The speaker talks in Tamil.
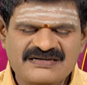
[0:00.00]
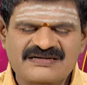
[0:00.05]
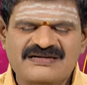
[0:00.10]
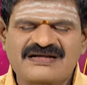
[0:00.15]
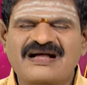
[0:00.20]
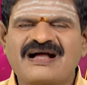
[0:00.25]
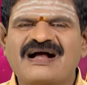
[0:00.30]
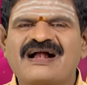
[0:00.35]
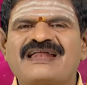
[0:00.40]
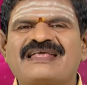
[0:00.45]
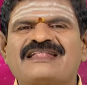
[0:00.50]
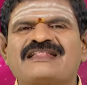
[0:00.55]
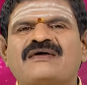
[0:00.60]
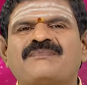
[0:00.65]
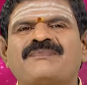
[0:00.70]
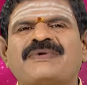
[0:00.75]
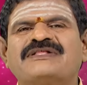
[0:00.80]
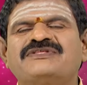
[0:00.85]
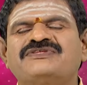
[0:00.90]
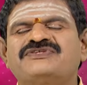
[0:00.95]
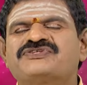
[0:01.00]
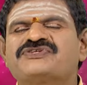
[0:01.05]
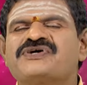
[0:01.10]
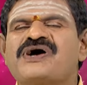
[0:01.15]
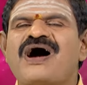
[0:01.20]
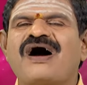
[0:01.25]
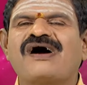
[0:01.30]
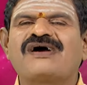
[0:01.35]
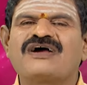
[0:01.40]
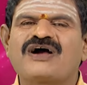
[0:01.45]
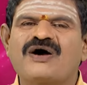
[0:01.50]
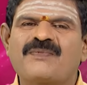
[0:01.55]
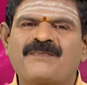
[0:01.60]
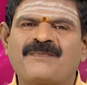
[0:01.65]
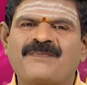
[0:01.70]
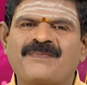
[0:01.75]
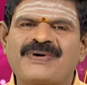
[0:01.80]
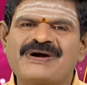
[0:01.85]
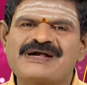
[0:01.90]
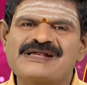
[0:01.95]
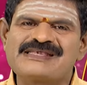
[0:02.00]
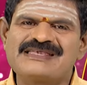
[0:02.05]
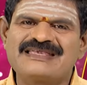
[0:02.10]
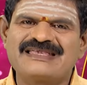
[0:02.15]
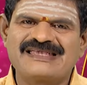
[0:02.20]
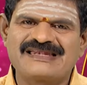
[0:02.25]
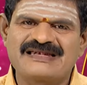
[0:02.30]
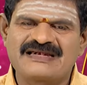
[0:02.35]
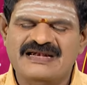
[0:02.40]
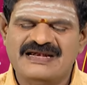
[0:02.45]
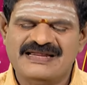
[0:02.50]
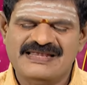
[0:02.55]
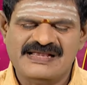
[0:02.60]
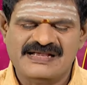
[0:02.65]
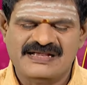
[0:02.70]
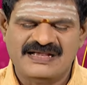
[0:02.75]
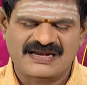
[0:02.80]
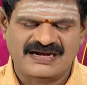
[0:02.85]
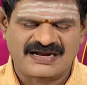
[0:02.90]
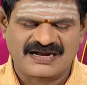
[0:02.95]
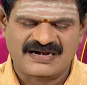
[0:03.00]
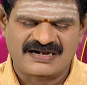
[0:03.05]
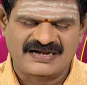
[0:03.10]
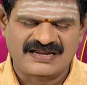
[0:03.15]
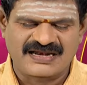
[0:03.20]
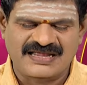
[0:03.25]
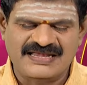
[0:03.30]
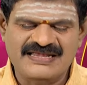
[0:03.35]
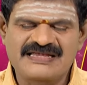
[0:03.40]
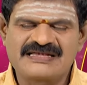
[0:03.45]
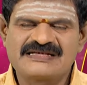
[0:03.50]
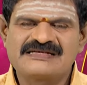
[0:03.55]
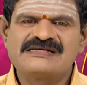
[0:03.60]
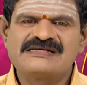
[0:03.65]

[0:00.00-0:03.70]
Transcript: திருக்கணித பஞ்சாங்கப்படி இன்றைய கிரக நிலை